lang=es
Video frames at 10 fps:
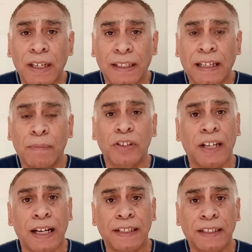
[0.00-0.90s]
Estamos
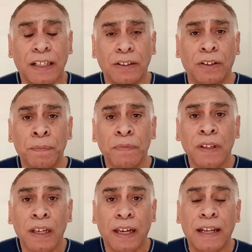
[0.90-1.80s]
analizando
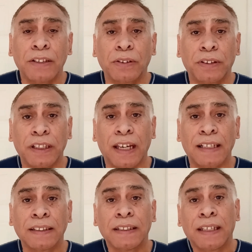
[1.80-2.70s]
en estos
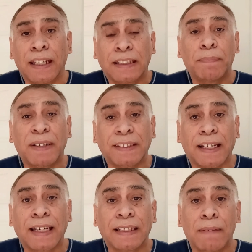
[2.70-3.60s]
días este
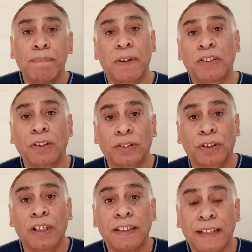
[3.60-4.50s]
pasaje tan
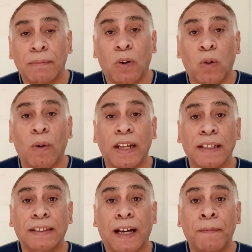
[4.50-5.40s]
precioso del Salmos
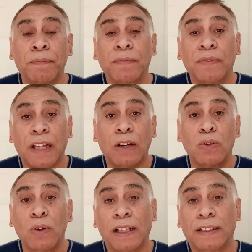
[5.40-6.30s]
40, del
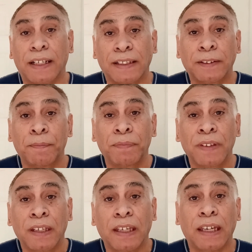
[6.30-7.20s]
1 al 3.
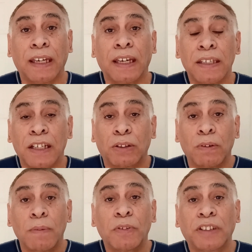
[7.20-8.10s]
Y
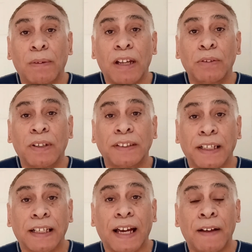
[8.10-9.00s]
estuvimos hablando
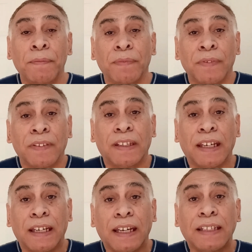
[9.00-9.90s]
acerca
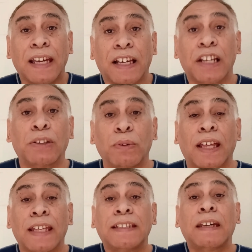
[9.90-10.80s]
de esta
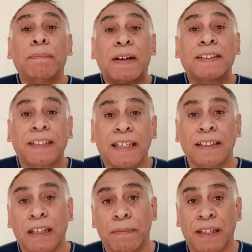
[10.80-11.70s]
escritura que dice,
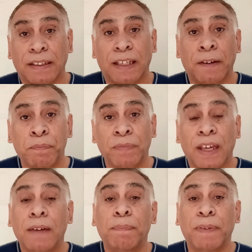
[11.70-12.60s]
pacientemente
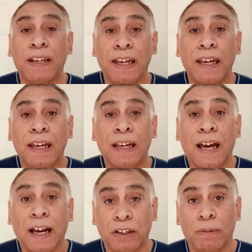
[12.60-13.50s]
esperé
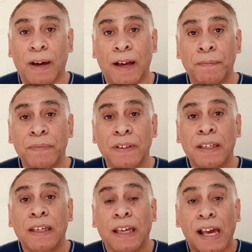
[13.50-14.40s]
a Jehová,
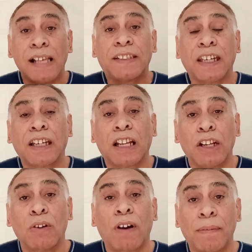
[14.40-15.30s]
y él se
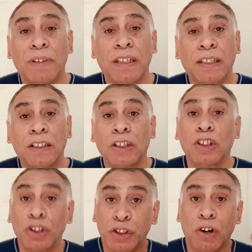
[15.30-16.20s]
inclinó a mí
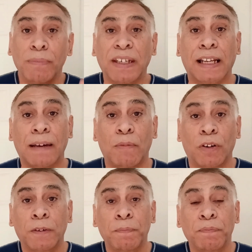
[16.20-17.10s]
y oyó mi
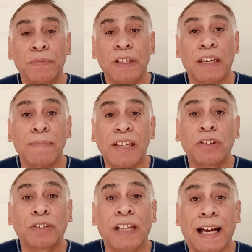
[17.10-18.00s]
clamor, y me
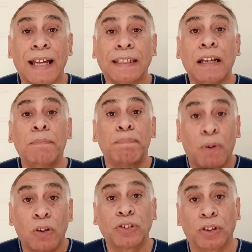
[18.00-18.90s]
hizo sacar del
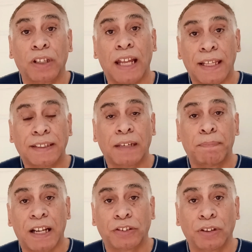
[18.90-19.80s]
pozo de la
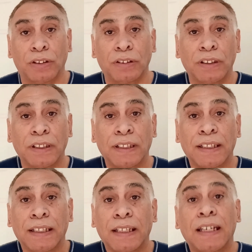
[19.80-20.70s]
desesperación
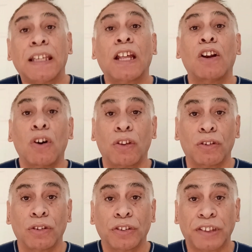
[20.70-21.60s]
y del
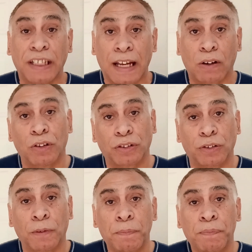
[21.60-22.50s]
lodo cenagoso.